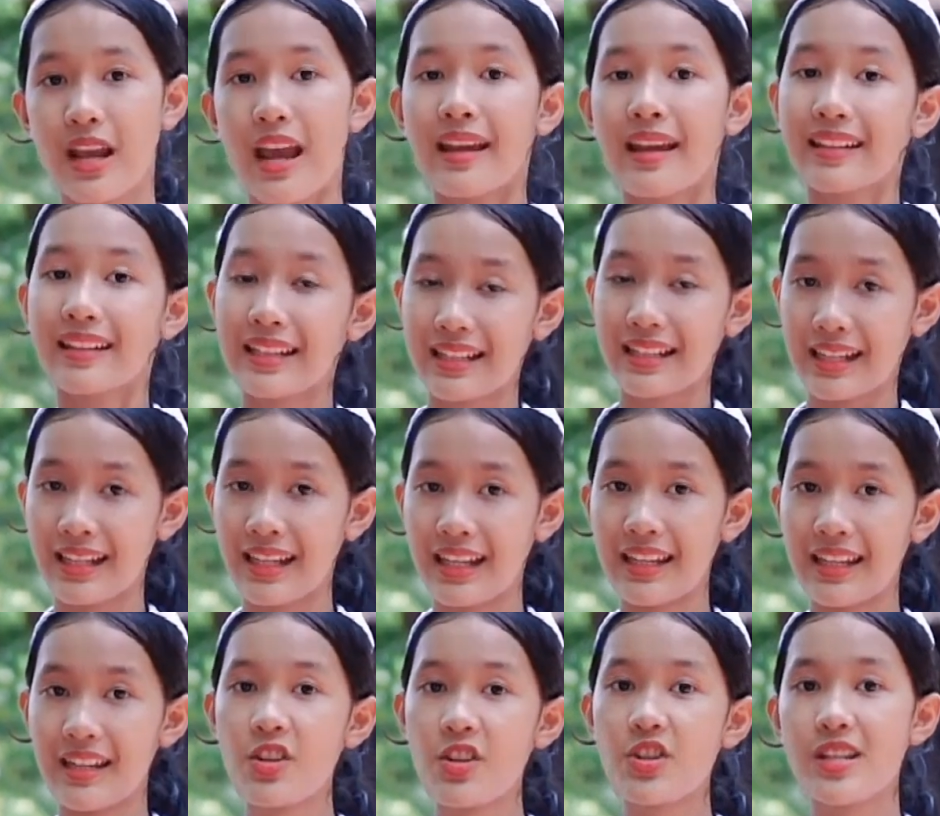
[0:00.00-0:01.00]
Ngay cả khi
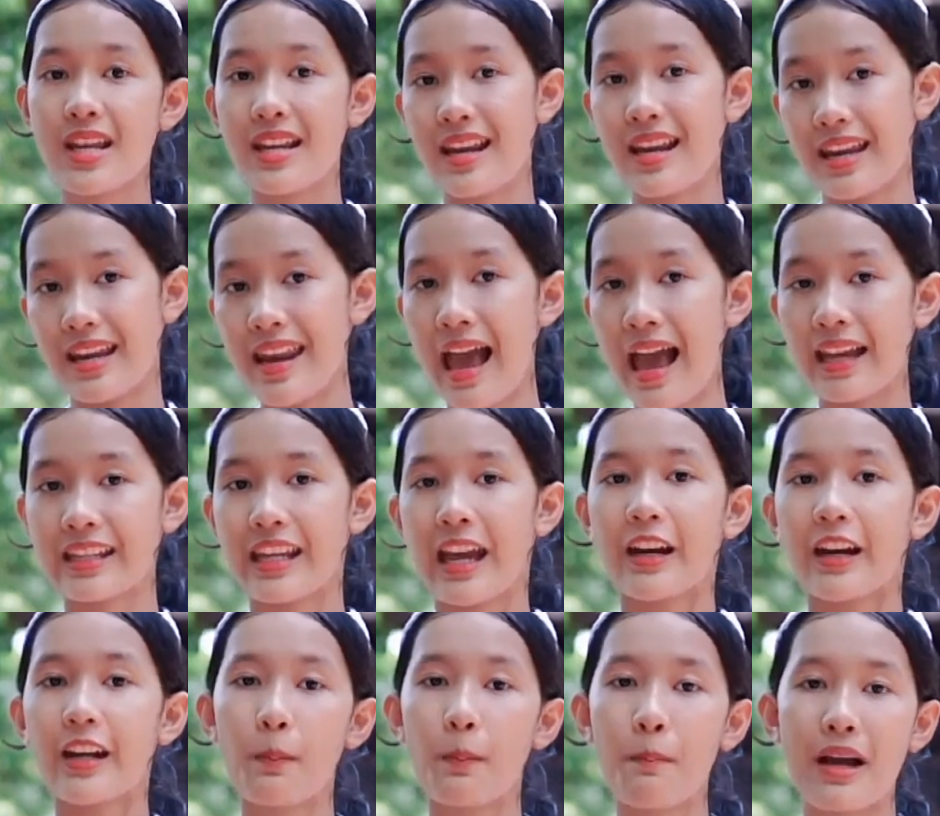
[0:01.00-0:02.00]
đứng trên lễ đài
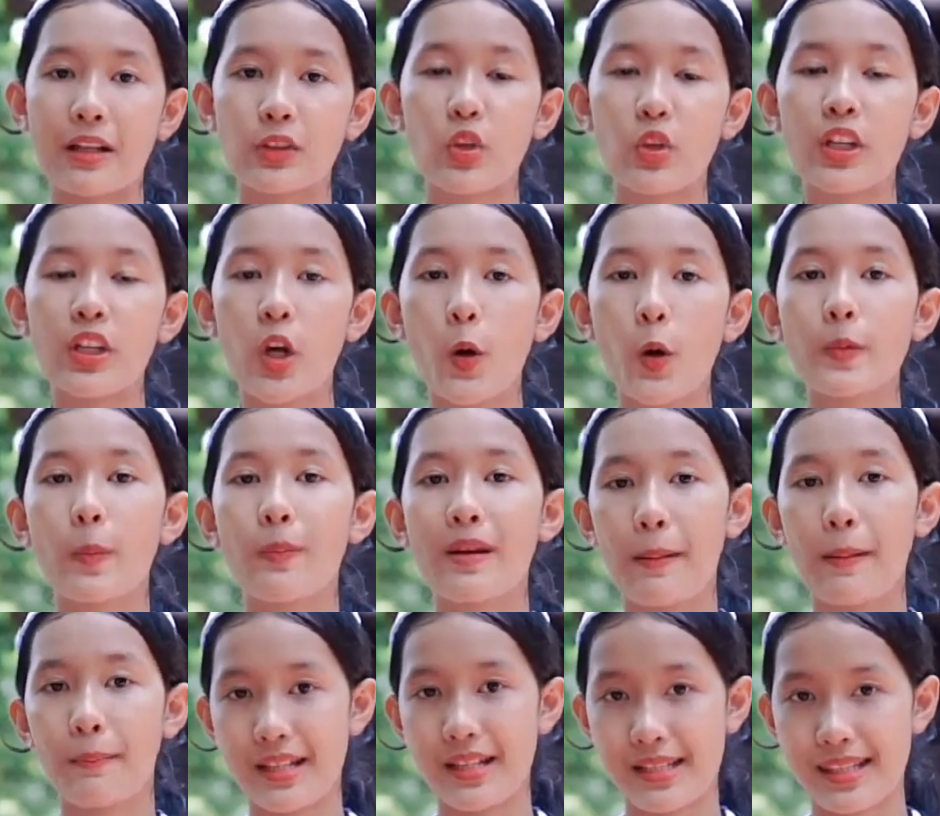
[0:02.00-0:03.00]
đọc bản tuyên ngôn độc lập
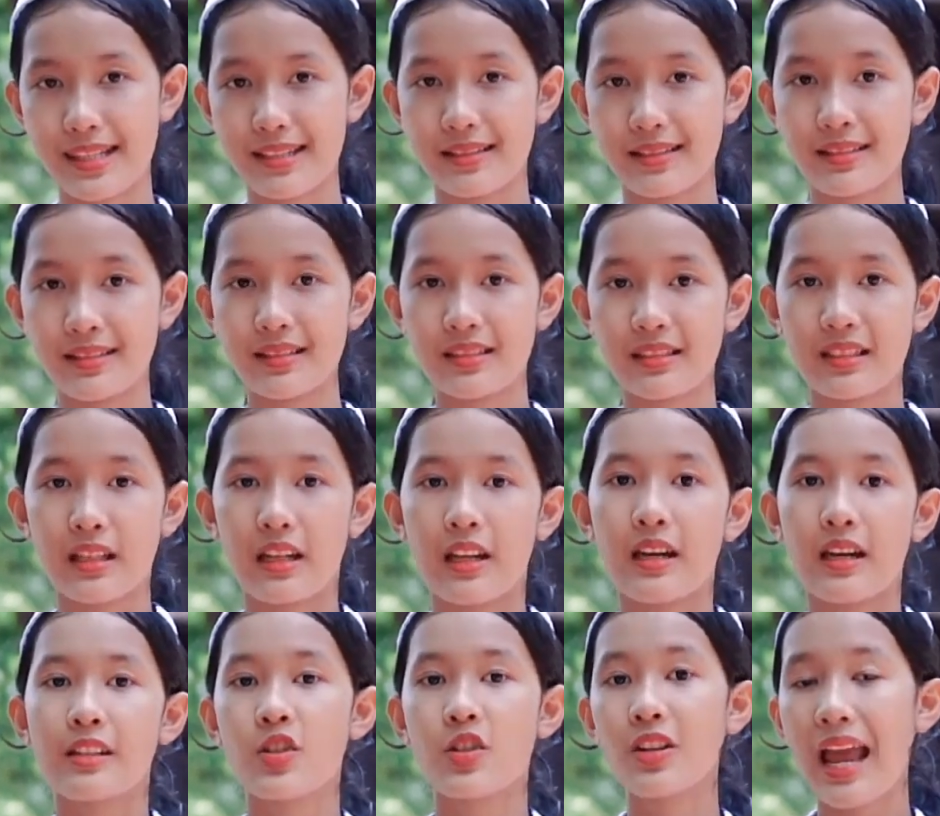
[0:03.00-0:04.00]
lịch sử,
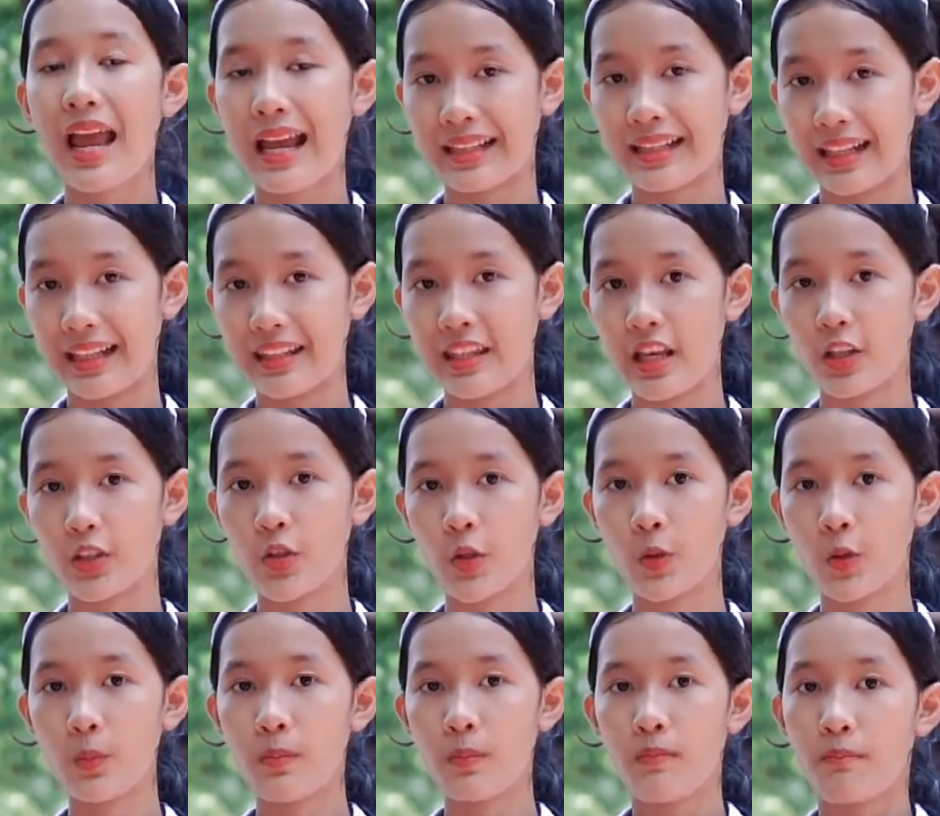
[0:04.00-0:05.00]
trước hàng nghìn dân
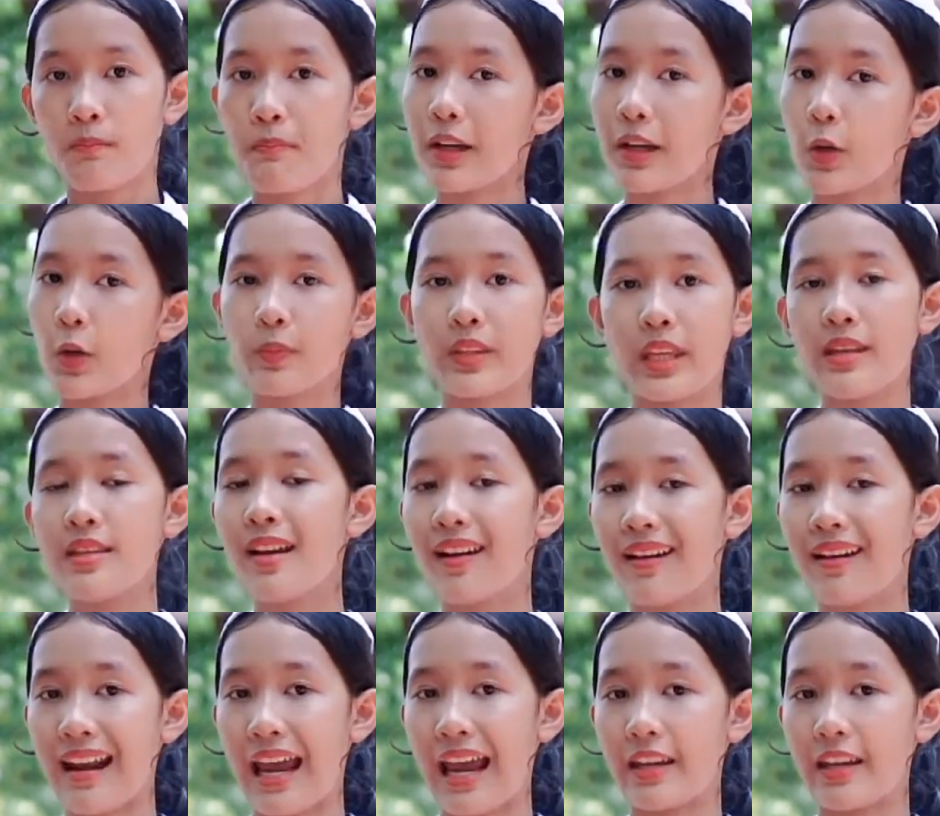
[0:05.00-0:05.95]
chúng, bác cũng chỉ dừng lại